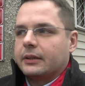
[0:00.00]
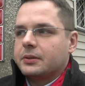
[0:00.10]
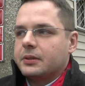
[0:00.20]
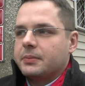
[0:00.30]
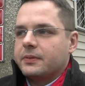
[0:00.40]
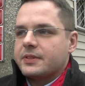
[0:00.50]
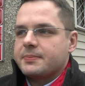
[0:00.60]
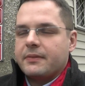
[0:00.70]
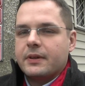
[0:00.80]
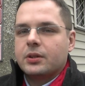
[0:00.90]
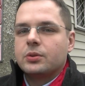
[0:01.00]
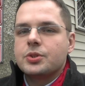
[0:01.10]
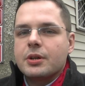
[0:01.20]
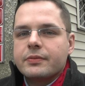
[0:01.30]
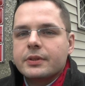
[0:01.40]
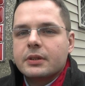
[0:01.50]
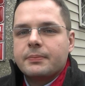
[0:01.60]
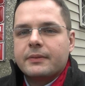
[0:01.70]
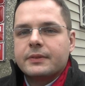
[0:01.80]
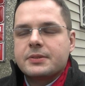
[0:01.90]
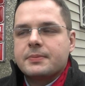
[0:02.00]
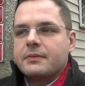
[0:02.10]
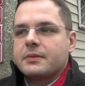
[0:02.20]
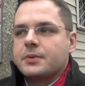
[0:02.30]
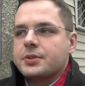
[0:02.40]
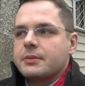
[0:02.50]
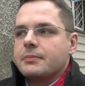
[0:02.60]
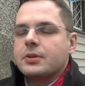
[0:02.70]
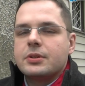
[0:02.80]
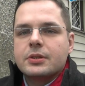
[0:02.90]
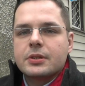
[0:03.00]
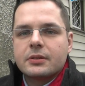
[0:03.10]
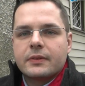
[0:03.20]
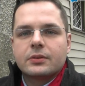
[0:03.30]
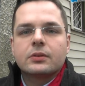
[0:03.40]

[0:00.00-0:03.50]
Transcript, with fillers: który by w sprawach kluczowych pewne sprawy może monitorował,